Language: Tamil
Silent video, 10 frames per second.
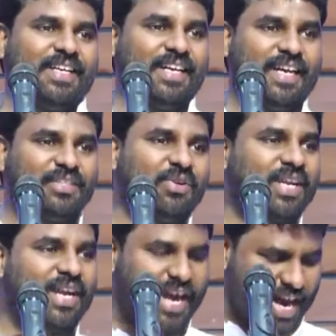நான்
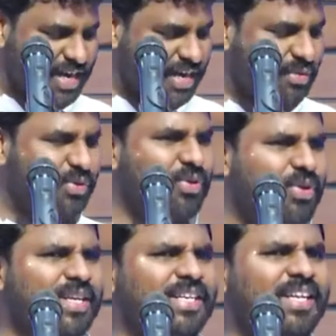சொல்கிறேன்
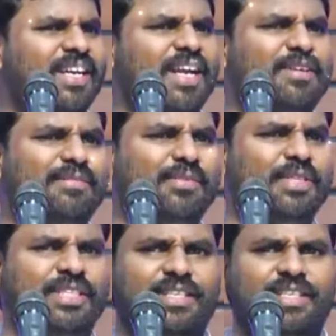ஆண்டவரோட நீங்கள்
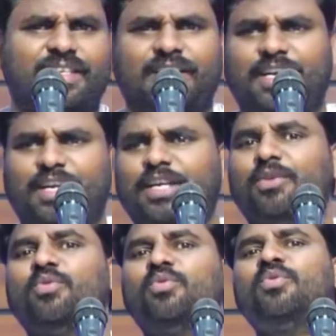நடக்கும்போது
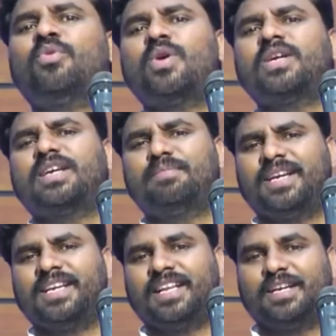நீங்கள் நூறுரூவா
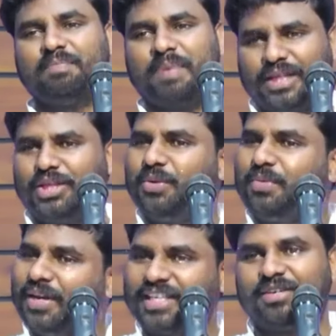சம்பாதிக்கிறதுக்கு பத்து
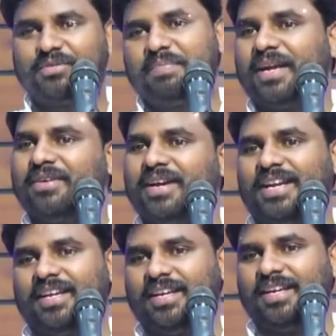ரூபா கிடைச்சா கூட
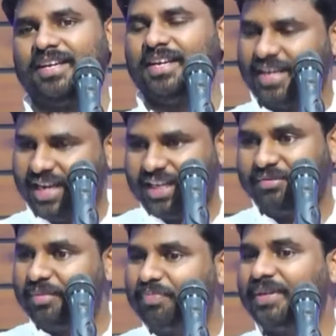பரவாயில்ல நீங்கள் அதில் திருப்தி